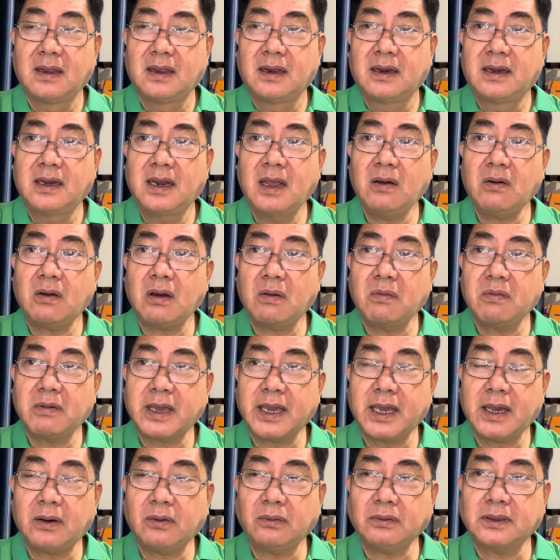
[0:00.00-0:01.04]
Nếu không
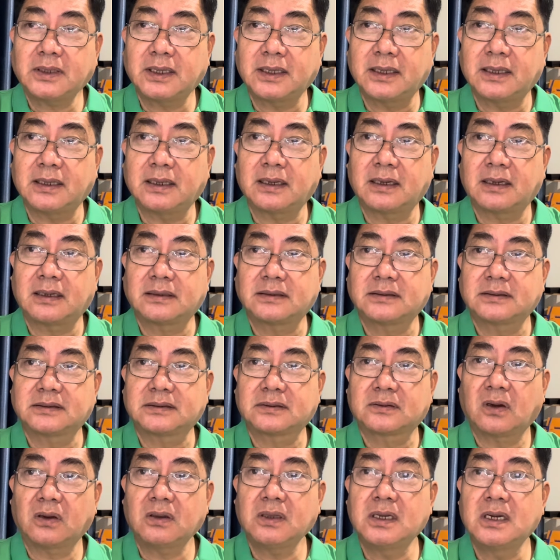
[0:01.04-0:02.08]
khéo thì à,
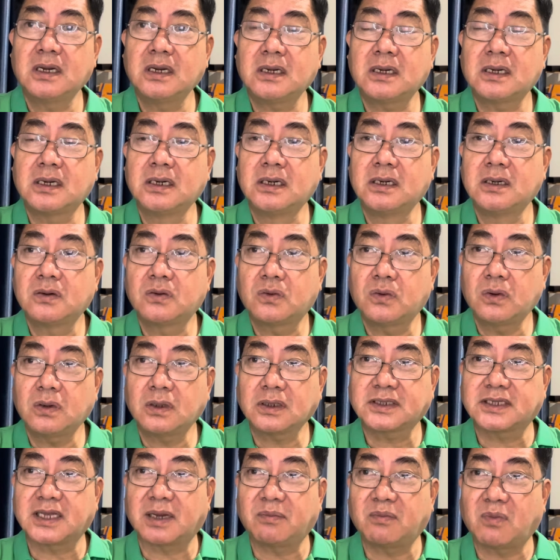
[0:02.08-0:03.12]
có những cường quốc
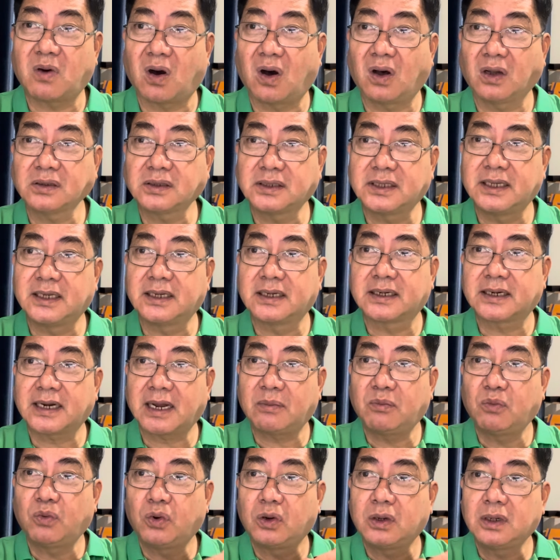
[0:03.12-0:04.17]
sẽ bỏ tiền ra
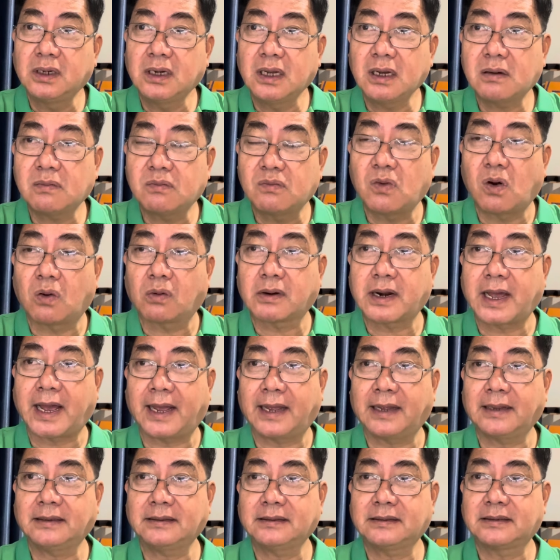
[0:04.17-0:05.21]
mua đức một
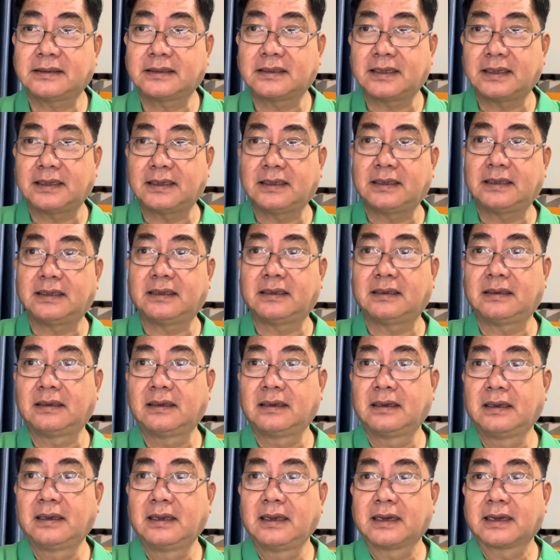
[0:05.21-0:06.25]
đảng thì
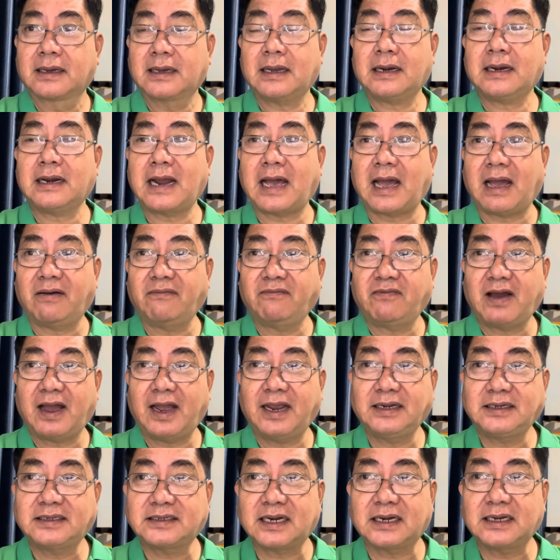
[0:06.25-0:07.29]
các đảng
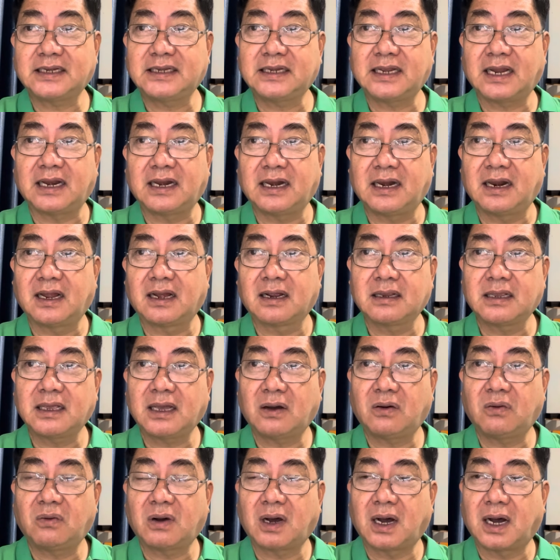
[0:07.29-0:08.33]
phái tranh giành lẫn
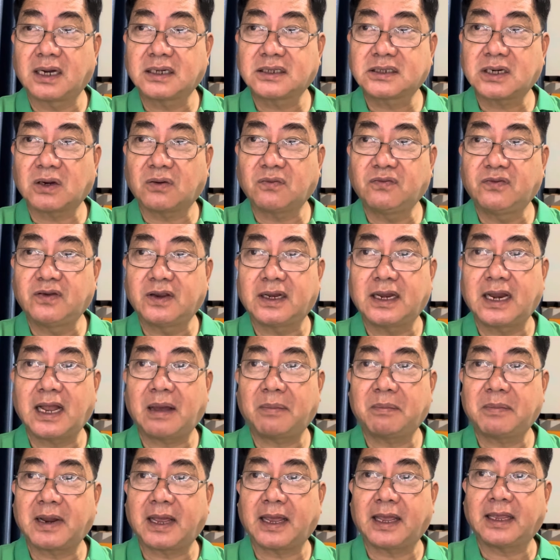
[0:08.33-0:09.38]
nhau ở trong Việt
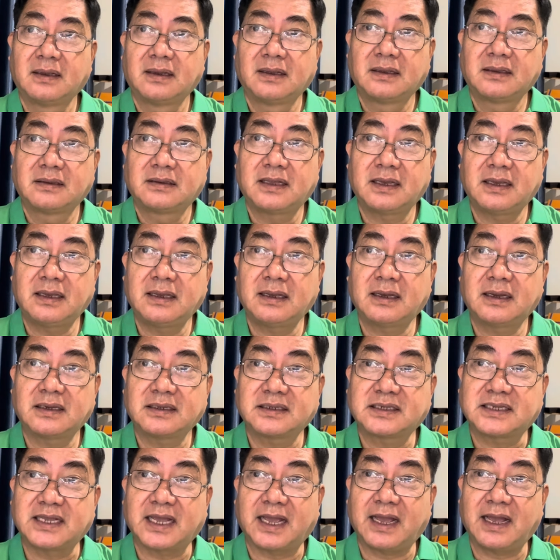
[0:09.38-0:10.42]
Nam này thì à,
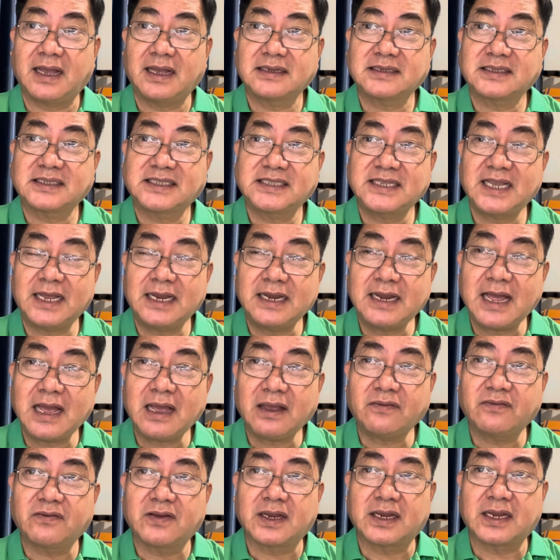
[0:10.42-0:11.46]
sẽ xé
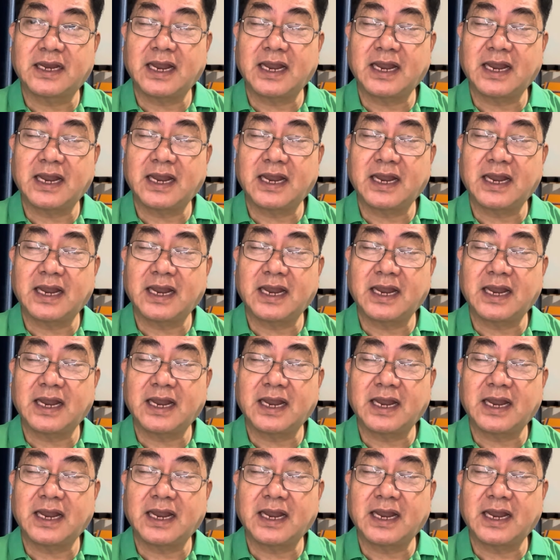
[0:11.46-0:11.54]
nát Việt